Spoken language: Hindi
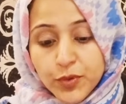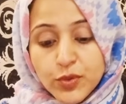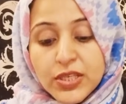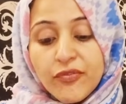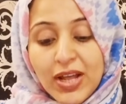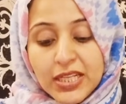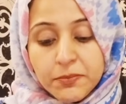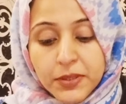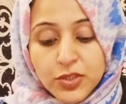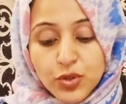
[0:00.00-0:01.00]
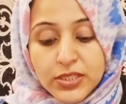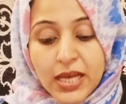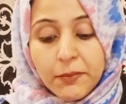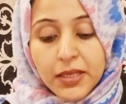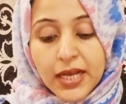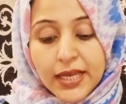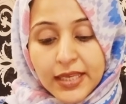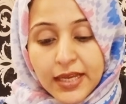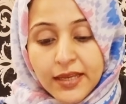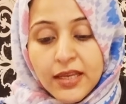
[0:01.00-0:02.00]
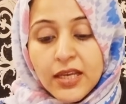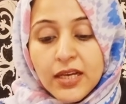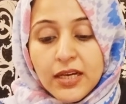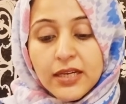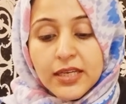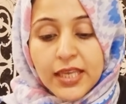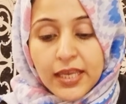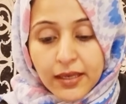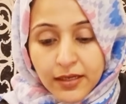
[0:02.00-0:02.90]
उसके वालिद पर जो इल्ज़ाम लगाया गया है कि